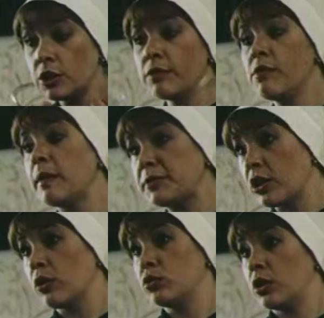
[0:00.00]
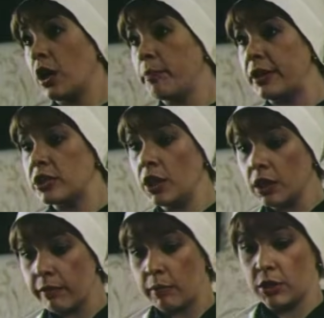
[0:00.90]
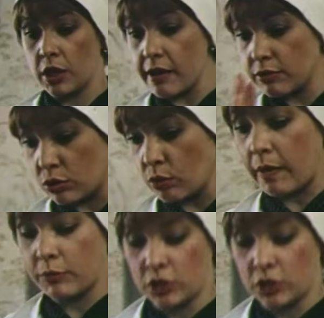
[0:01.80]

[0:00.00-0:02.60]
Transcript: Знаете, вы вообще какой-то капризный. Это вам не нравится, то